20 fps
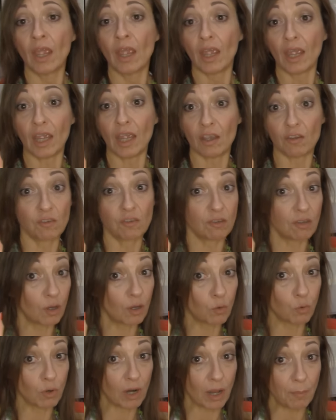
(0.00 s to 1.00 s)
e
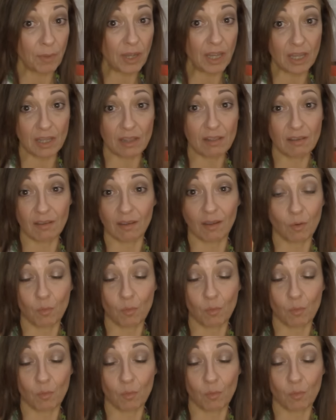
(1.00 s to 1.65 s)
sicuramente